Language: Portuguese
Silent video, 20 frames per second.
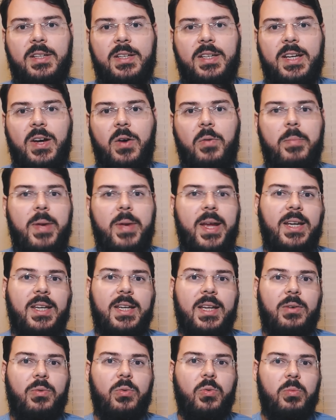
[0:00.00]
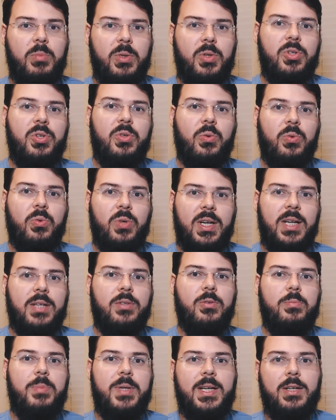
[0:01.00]
e aumenta o número de
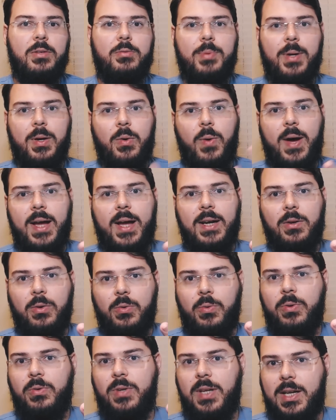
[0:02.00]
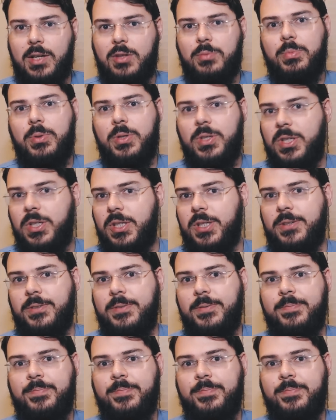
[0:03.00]
contratos operados para quatro contratos por dia.